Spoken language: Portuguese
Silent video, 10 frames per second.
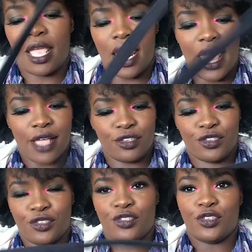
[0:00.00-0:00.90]
ela é
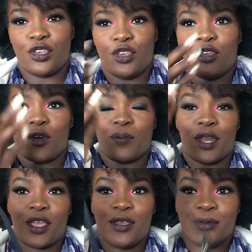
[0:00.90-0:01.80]
assim, ó,
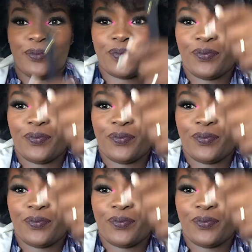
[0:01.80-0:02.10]
peraí, ó.